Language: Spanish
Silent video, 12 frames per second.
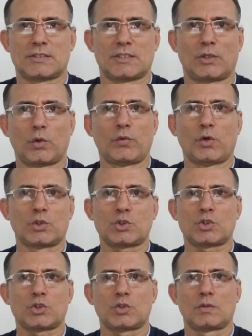
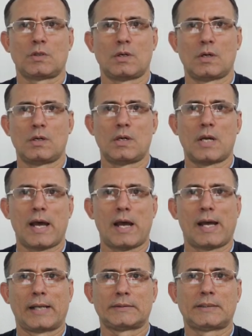02,
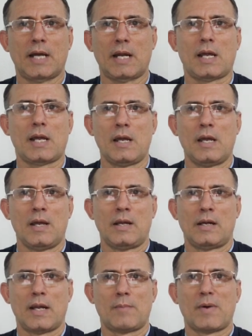la Agdala,
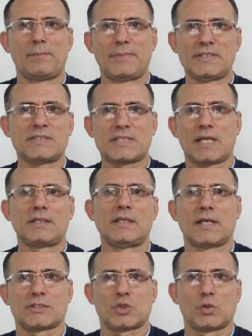la Mambisa y
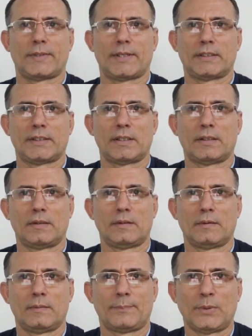la soberana
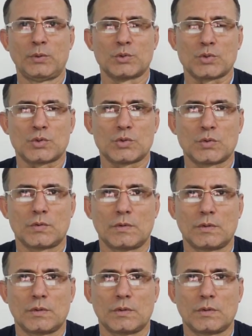Plus